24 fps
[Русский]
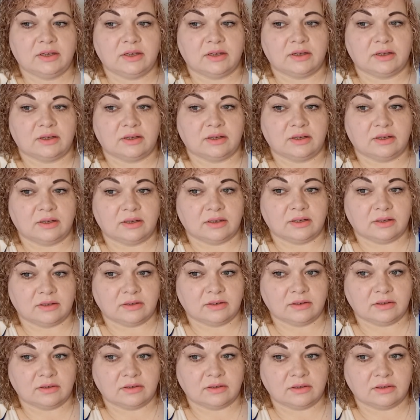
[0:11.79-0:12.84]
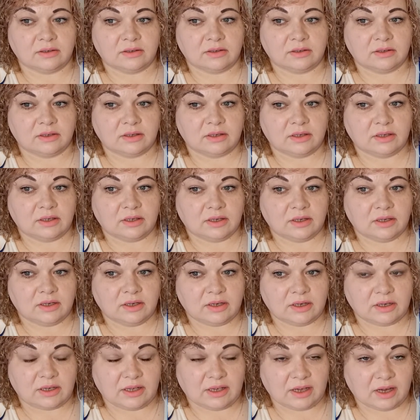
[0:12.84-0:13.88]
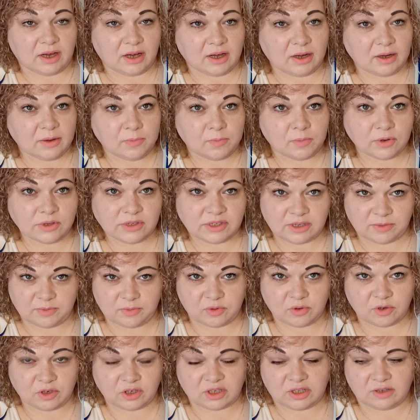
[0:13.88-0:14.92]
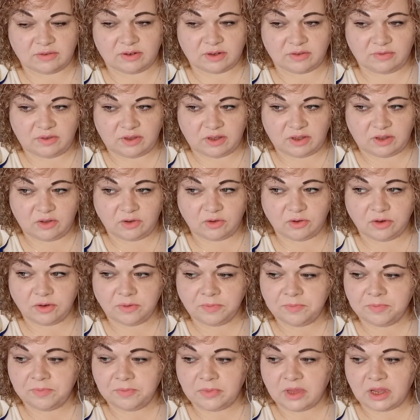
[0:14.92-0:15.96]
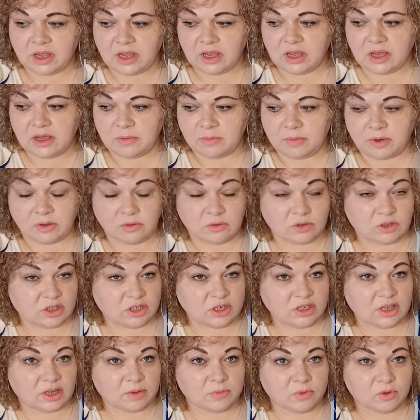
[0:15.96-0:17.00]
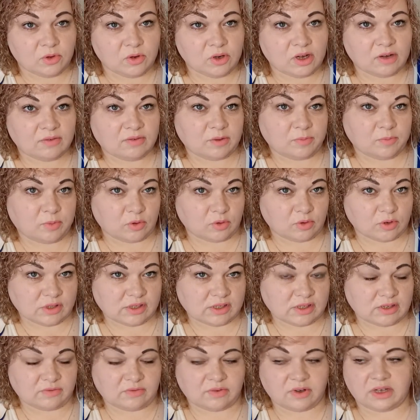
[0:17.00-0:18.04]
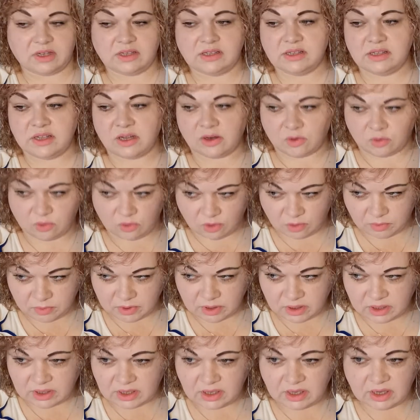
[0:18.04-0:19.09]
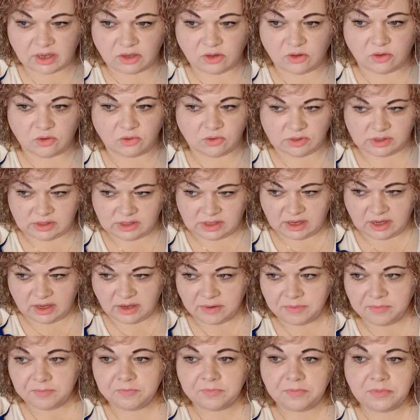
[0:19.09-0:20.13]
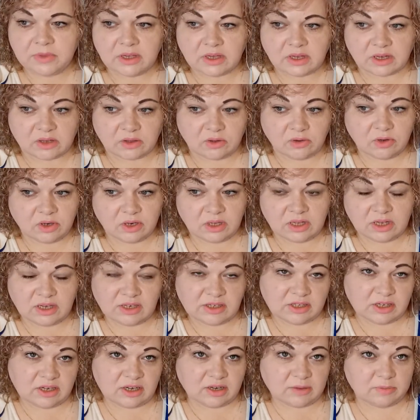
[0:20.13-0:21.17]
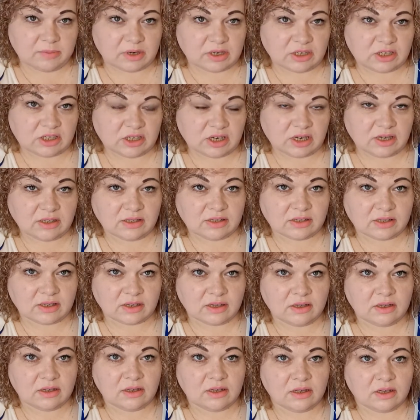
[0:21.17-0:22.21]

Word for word: Э, я после прошлого видео получила много вопросов от знакомых и от друзей, которые начали обращаться